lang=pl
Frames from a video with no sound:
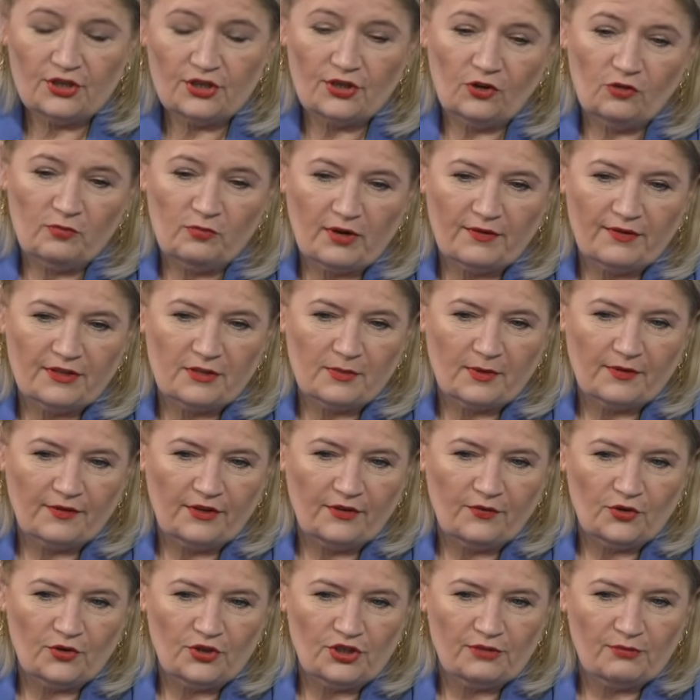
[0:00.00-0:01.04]
Rząd Prawa
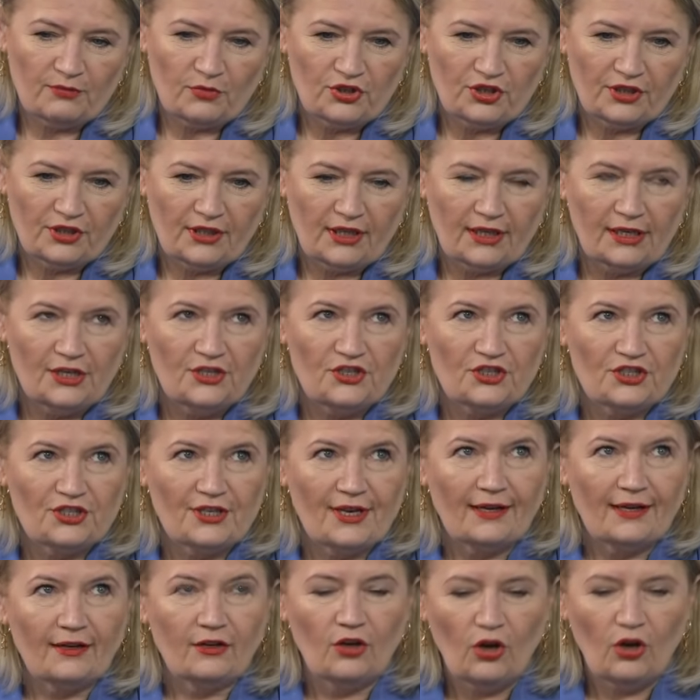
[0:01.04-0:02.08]
Sprawiedliwości może jednak liczyć
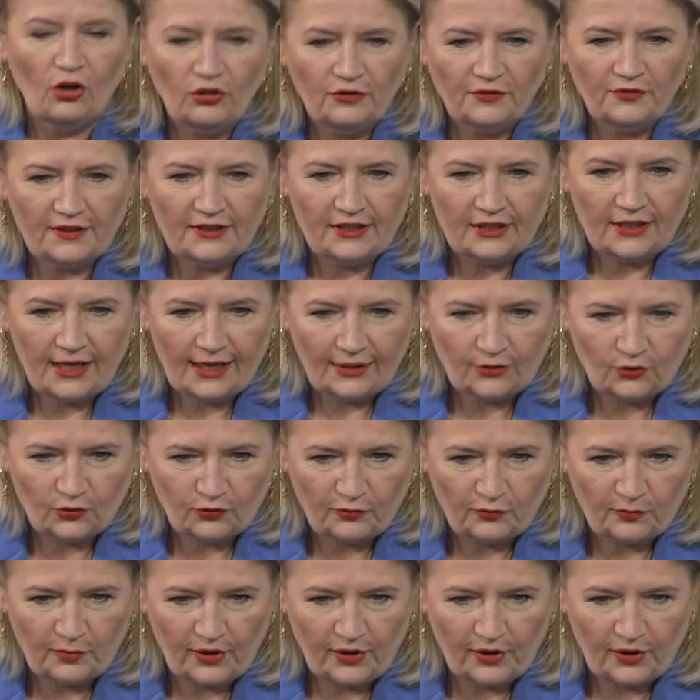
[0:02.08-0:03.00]
na konfederatów.